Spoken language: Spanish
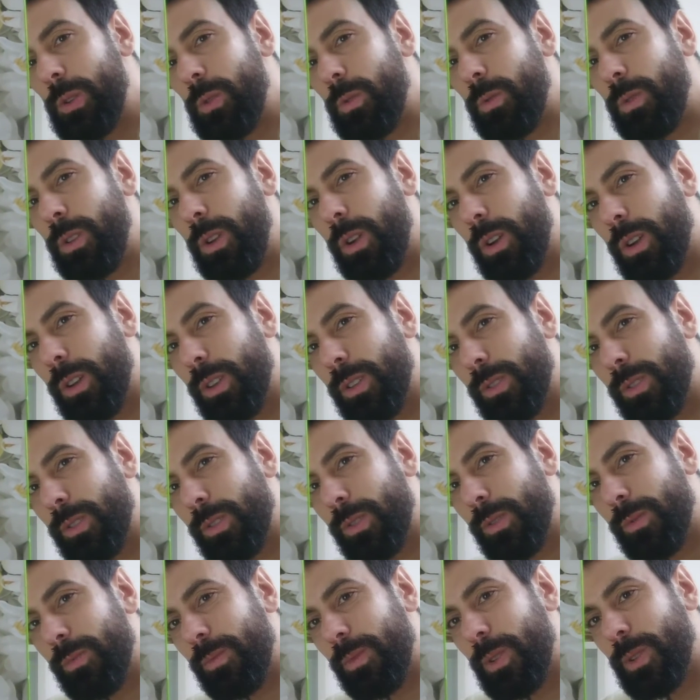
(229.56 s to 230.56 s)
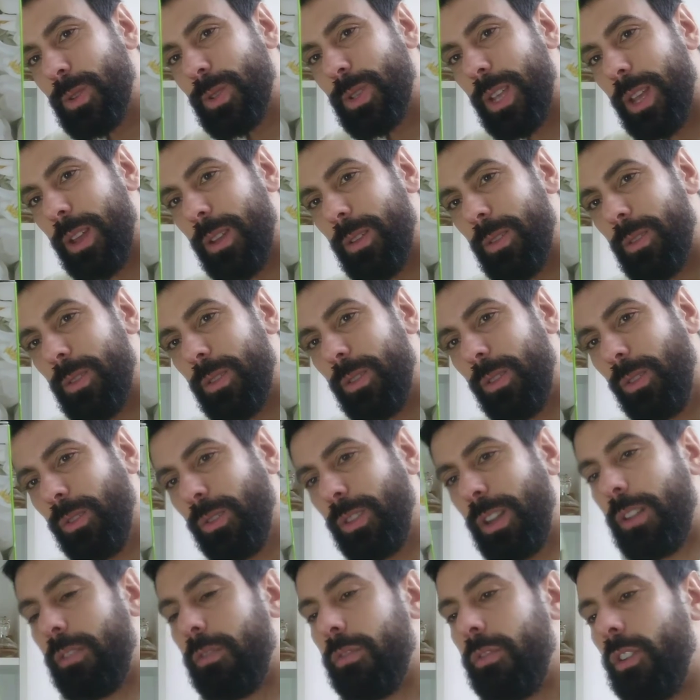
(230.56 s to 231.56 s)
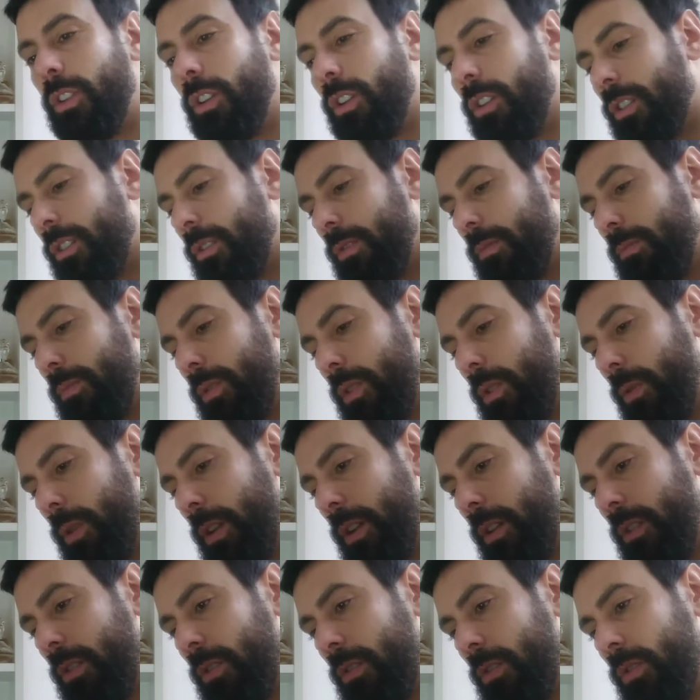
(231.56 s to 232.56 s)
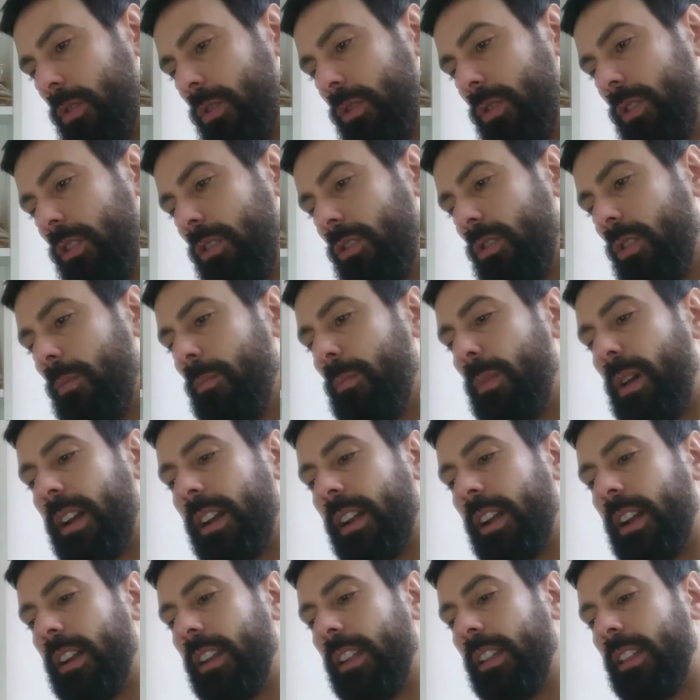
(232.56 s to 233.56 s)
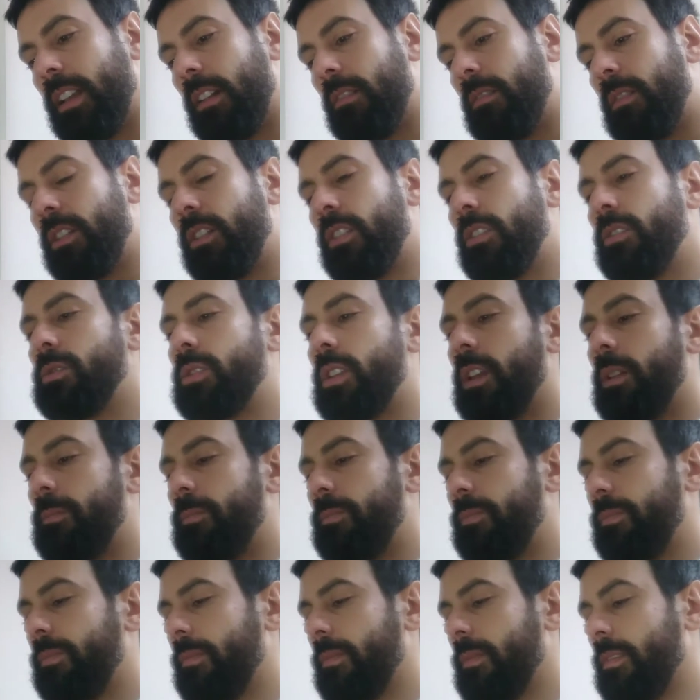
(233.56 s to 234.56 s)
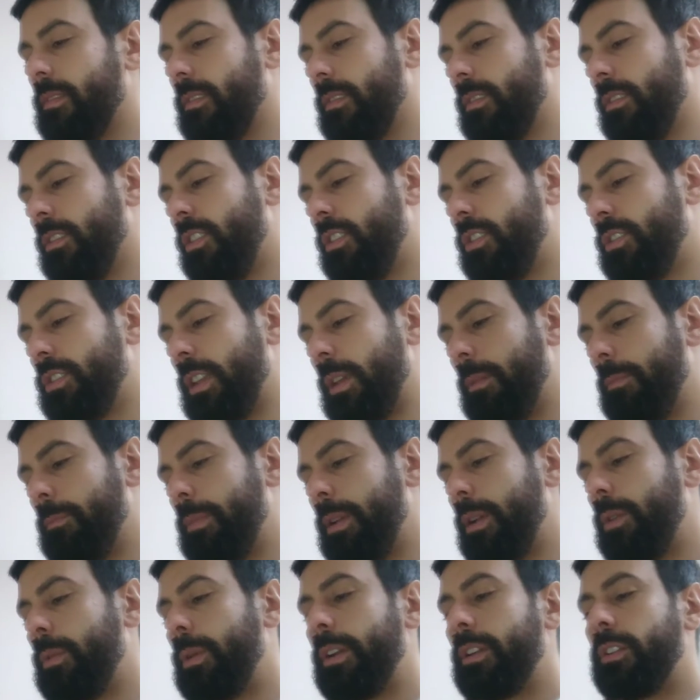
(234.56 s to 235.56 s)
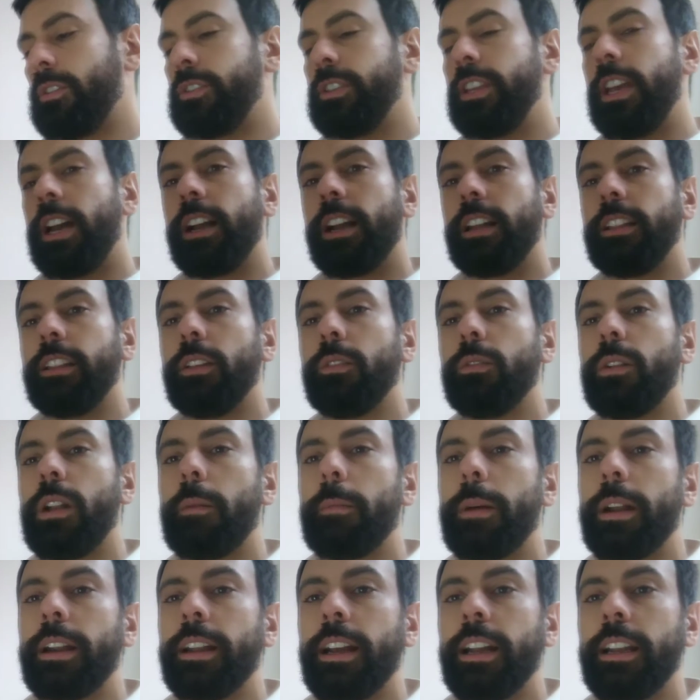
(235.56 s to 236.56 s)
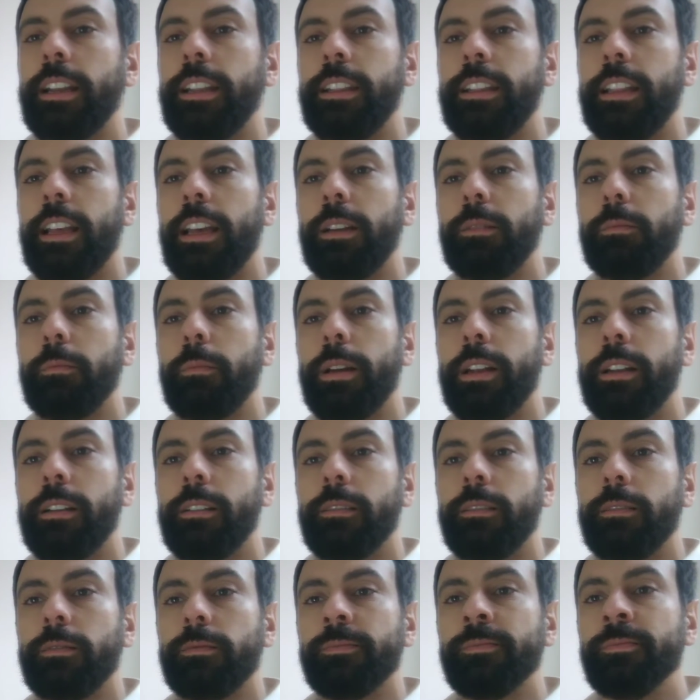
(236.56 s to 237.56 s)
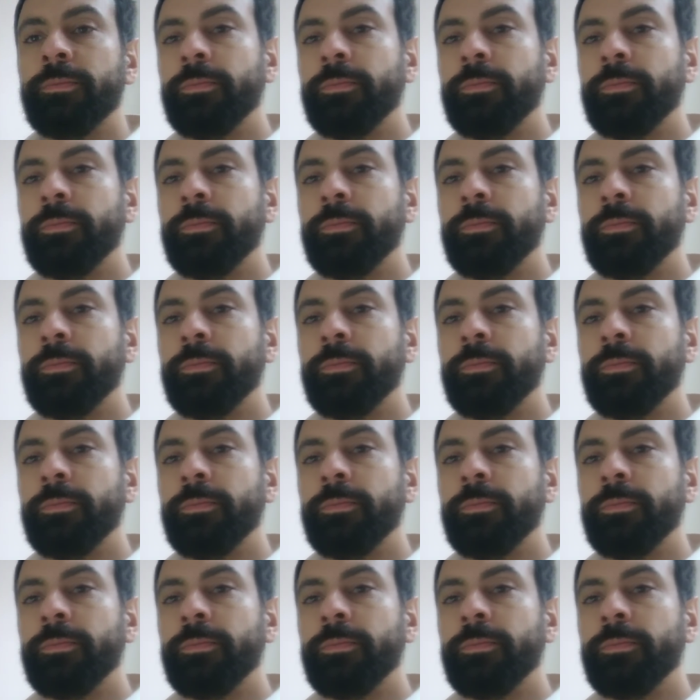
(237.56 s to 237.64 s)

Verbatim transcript: No, sé, otra flor. Pero bueno, o si son margaritas. Bueno, no sé. No lo sé. Pero bueno, si acá tiene una margarita. ¿Ven?